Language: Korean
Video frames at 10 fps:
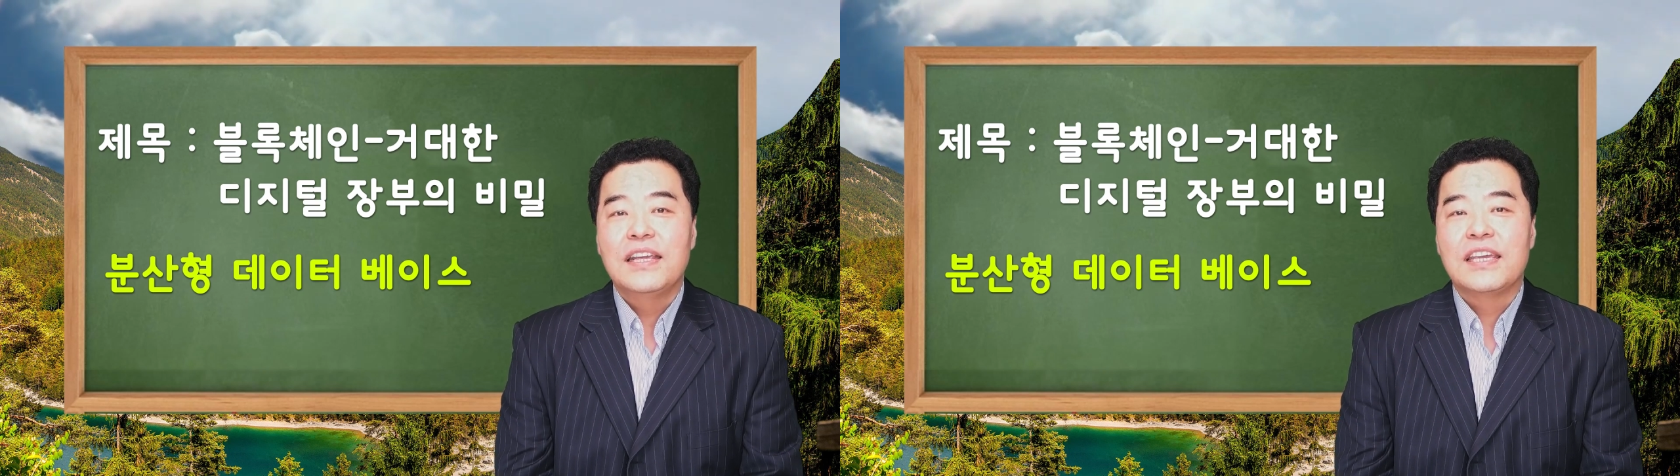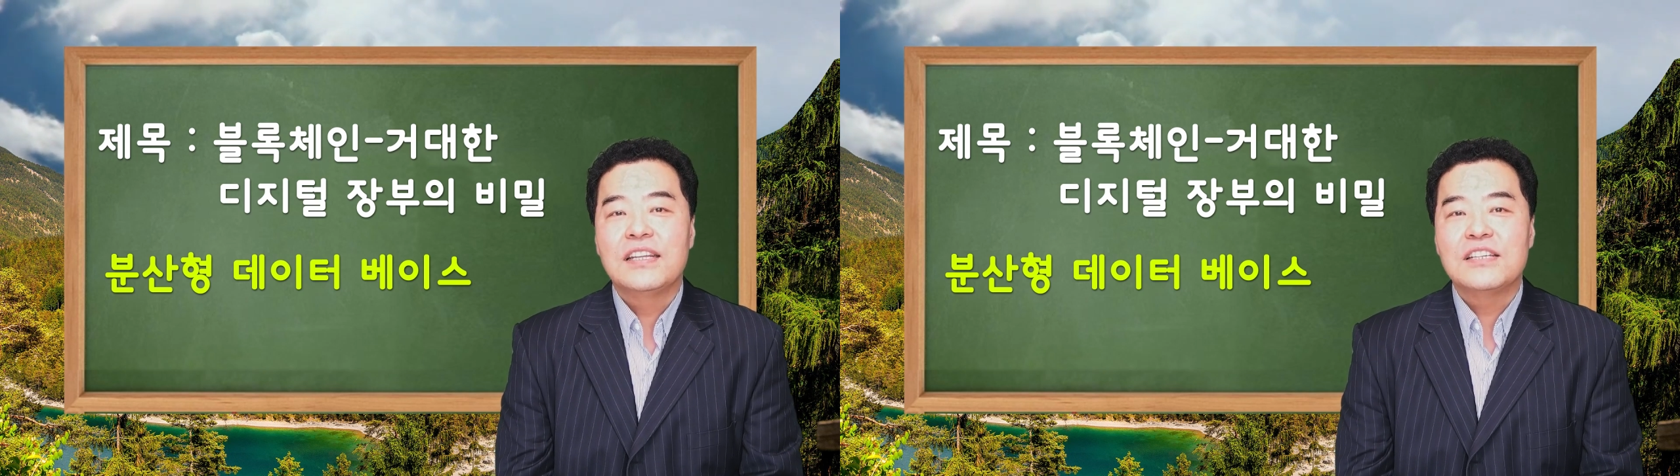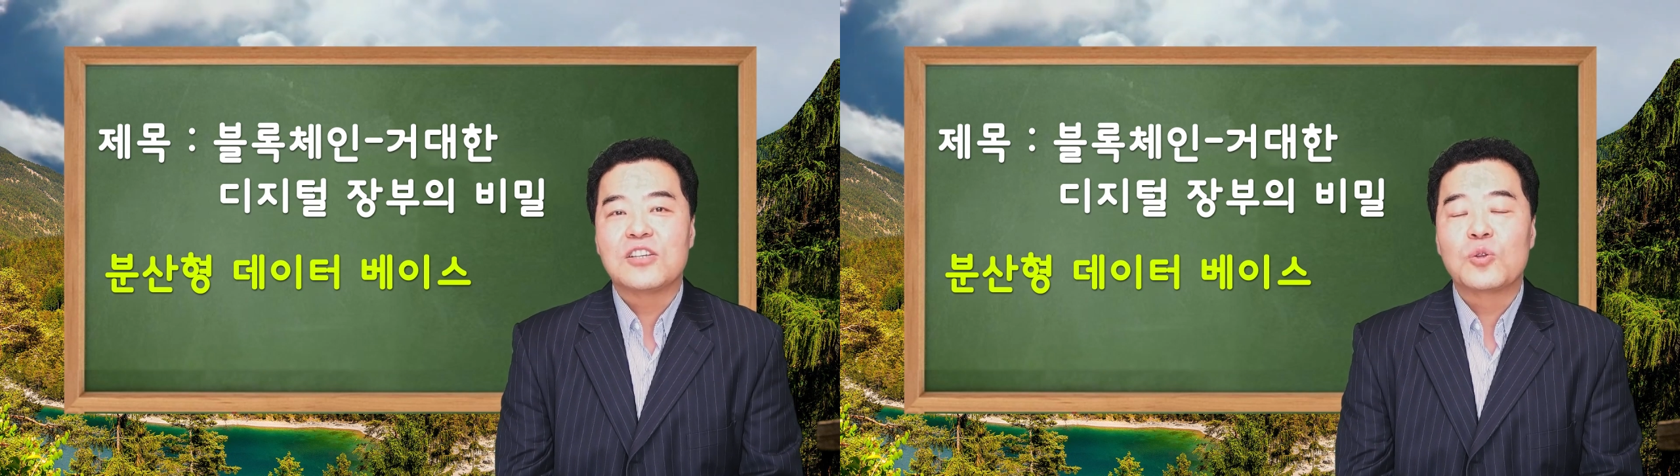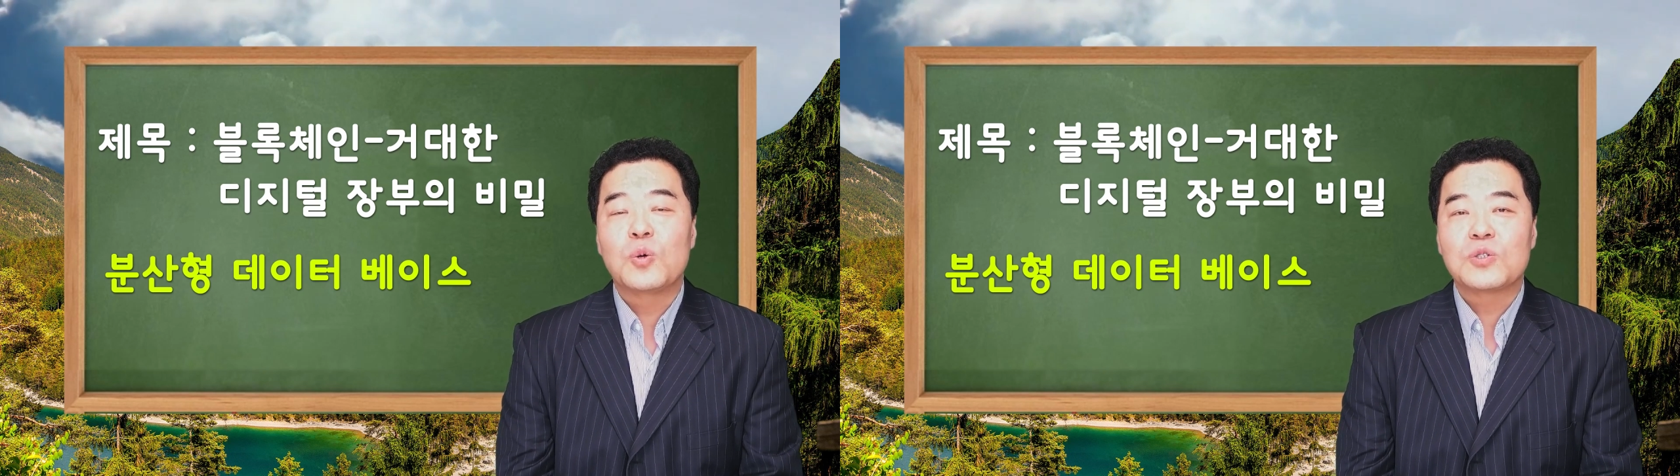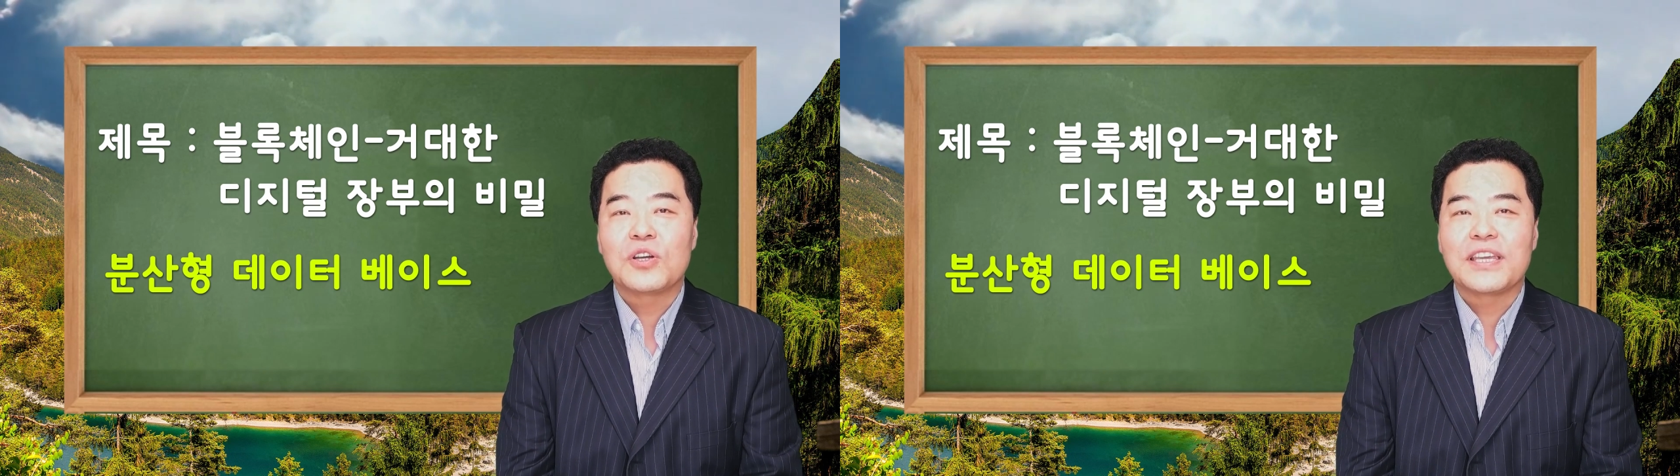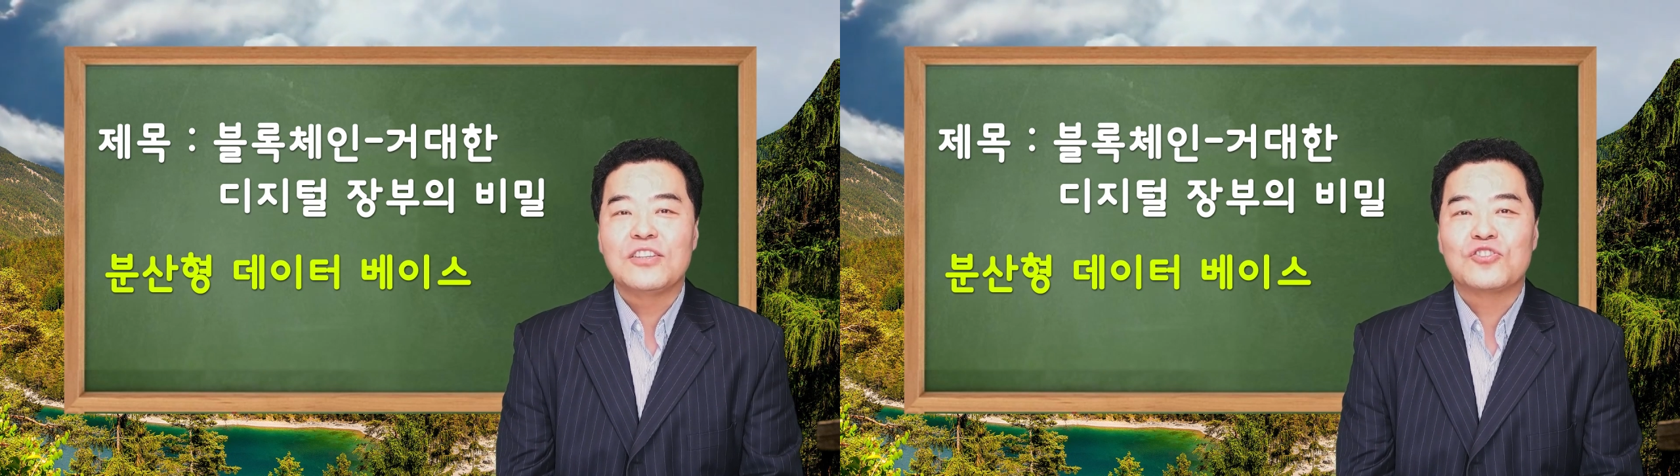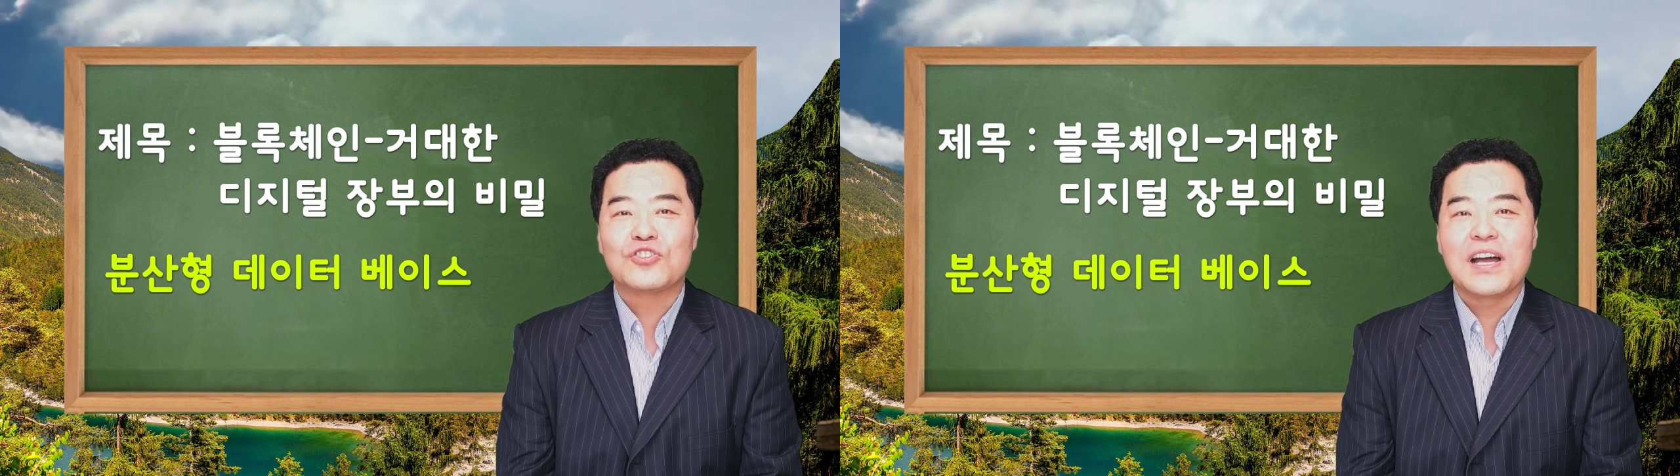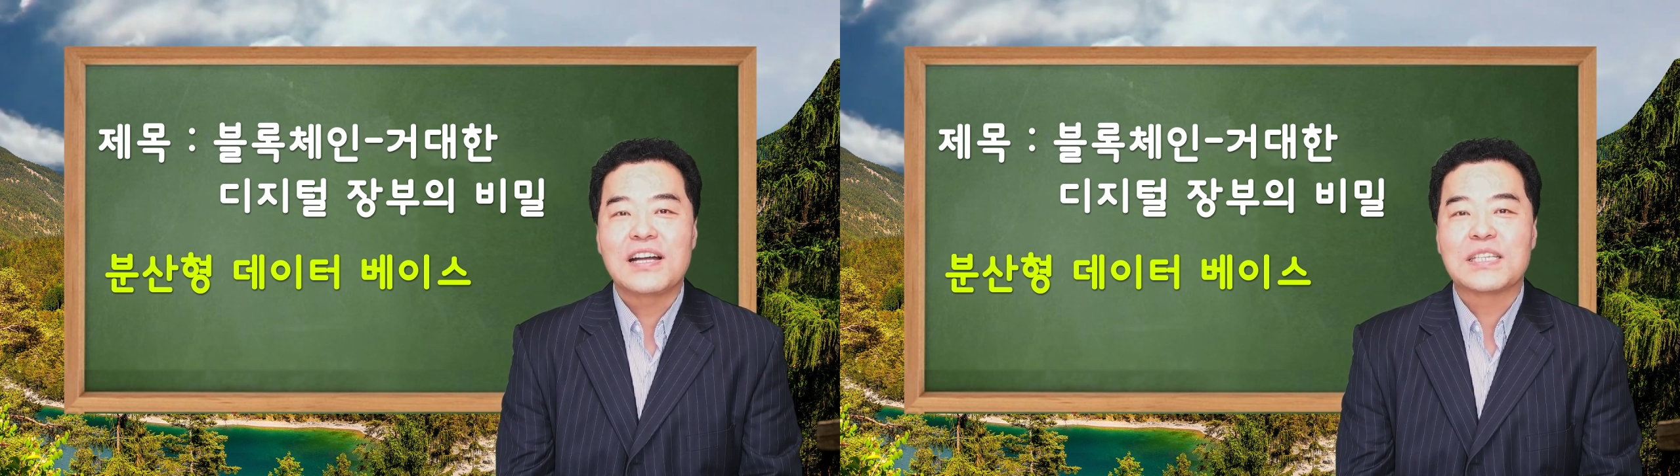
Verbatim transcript: 이는 전통적인 중앙